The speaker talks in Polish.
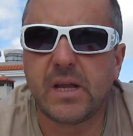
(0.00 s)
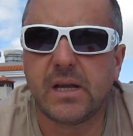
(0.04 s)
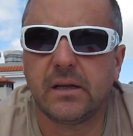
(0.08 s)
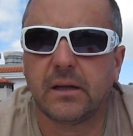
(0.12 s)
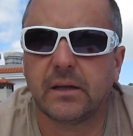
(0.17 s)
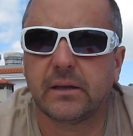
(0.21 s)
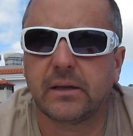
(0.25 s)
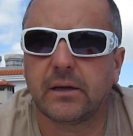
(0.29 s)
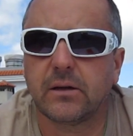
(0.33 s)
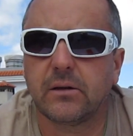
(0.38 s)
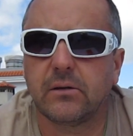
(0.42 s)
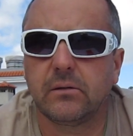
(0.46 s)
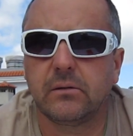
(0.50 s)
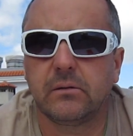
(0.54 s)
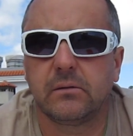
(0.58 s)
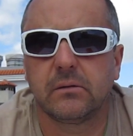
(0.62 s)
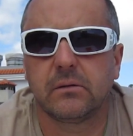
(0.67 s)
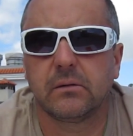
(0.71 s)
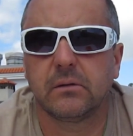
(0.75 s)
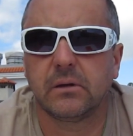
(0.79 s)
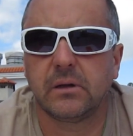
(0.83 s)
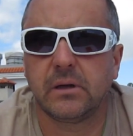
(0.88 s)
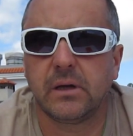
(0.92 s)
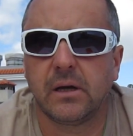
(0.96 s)
Dlatego
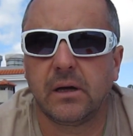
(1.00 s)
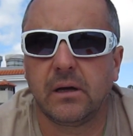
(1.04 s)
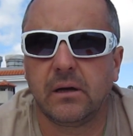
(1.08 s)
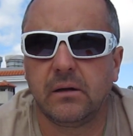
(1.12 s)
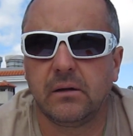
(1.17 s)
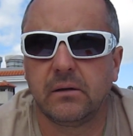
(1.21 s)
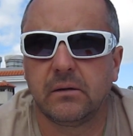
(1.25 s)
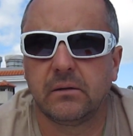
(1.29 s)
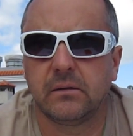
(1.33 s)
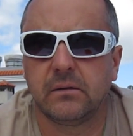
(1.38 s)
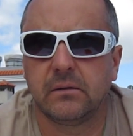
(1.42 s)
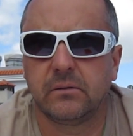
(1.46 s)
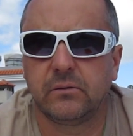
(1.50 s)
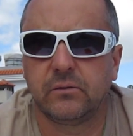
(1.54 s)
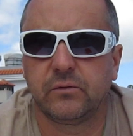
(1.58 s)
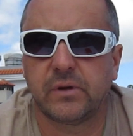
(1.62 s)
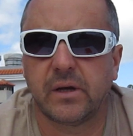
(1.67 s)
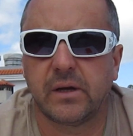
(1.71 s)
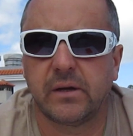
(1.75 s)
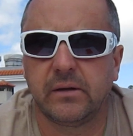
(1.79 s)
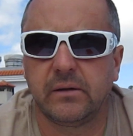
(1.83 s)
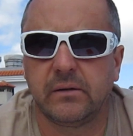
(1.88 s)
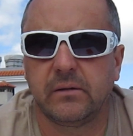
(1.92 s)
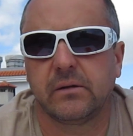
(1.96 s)
ja y,
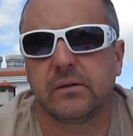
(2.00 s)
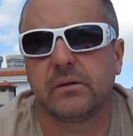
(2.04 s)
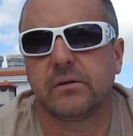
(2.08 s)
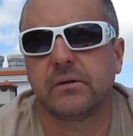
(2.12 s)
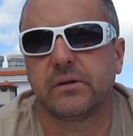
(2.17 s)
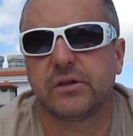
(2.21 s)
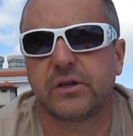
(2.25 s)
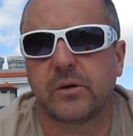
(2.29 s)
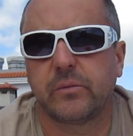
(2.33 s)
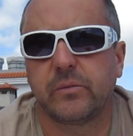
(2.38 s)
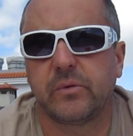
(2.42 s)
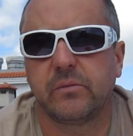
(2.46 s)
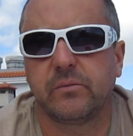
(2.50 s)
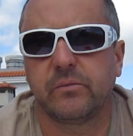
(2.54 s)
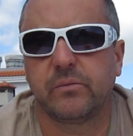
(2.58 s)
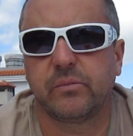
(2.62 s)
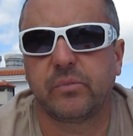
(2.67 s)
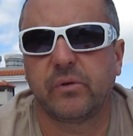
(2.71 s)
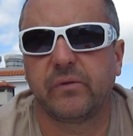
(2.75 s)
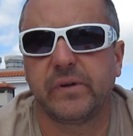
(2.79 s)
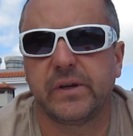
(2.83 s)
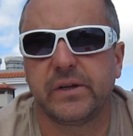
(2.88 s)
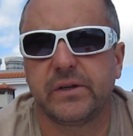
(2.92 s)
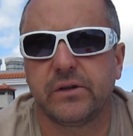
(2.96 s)
tutaj chciałbym
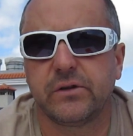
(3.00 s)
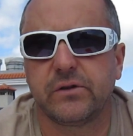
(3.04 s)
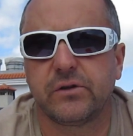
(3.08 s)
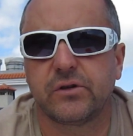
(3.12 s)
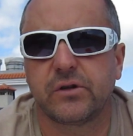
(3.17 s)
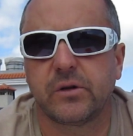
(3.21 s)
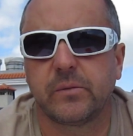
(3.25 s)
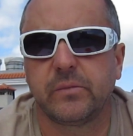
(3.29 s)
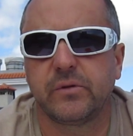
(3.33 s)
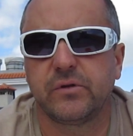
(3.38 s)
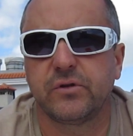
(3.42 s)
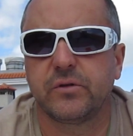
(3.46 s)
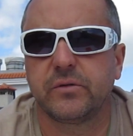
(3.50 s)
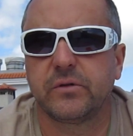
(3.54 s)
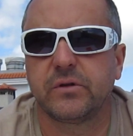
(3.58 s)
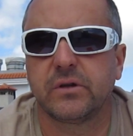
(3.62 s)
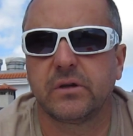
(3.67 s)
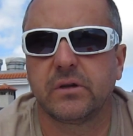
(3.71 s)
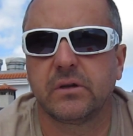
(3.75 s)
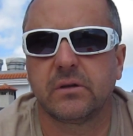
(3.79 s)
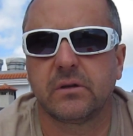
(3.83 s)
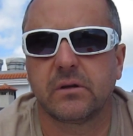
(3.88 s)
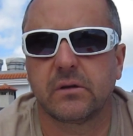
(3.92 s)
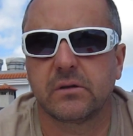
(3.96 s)
powiedzieć,
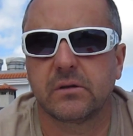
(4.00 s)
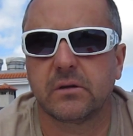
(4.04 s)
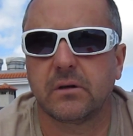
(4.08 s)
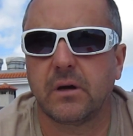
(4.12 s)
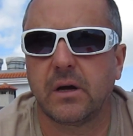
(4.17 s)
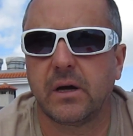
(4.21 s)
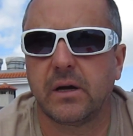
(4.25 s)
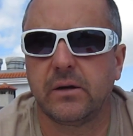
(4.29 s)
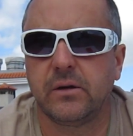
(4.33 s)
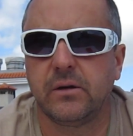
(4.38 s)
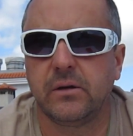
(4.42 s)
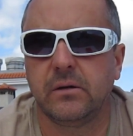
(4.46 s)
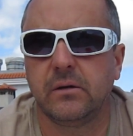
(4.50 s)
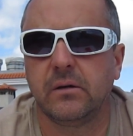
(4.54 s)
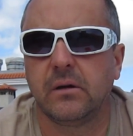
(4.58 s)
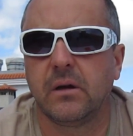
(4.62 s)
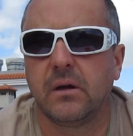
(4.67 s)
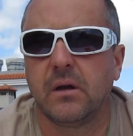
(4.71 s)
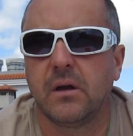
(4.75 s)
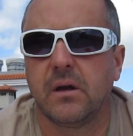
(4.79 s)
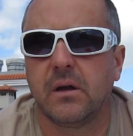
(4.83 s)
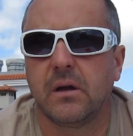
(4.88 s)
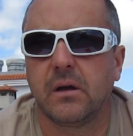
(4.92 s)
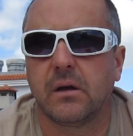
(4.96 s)
żebyście, drodzy kochani,
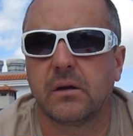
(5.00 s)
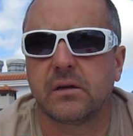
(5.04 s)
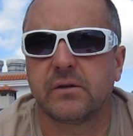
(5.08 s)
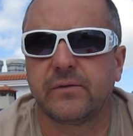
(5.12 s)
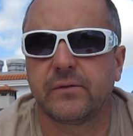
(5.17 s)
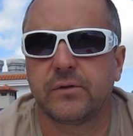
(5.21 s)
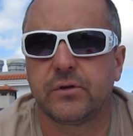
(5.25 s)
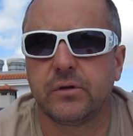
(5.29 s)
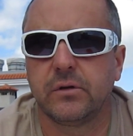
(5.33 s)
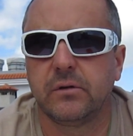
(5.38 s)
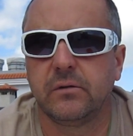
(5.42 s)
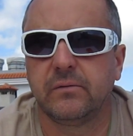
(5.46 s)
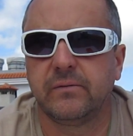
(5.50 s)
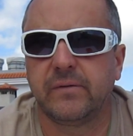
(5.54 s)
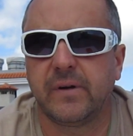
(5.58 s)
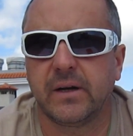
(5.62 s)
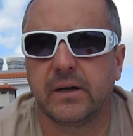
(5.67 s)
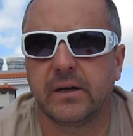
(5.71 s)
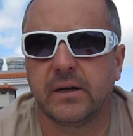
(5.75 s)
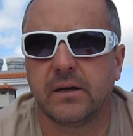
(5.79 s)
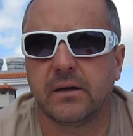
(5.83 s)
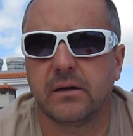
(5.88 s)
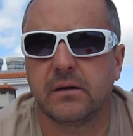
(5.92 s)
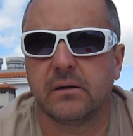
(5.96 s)
zwrócili
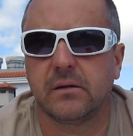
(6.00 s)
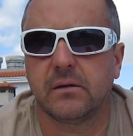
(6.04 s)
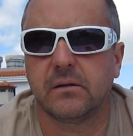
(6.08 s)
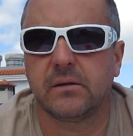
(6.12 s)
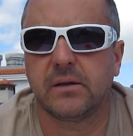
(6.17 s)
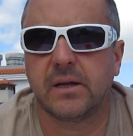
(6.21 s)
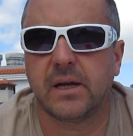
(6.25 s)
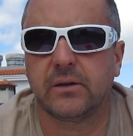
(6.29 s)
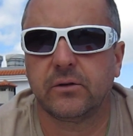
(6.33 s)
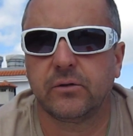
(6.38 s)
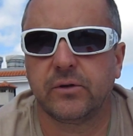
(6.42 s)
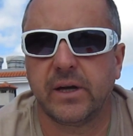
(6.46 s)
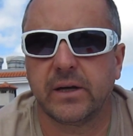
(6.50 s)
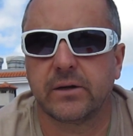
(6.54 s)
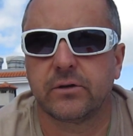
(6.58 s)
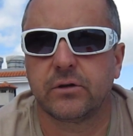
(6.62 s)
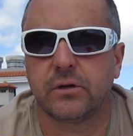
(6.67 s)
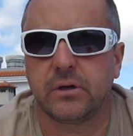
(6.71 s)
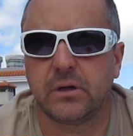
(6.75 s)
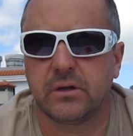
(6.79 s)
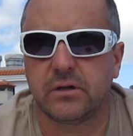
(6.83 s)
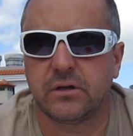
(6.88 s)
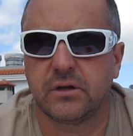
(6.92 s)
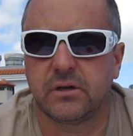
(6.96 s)
uwagę na to, jak
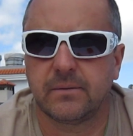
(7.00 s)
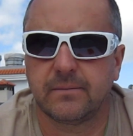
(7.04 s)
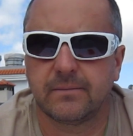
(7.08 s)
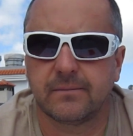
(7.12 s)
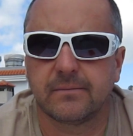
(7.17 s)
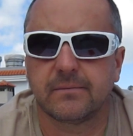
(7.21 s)
żyjecie,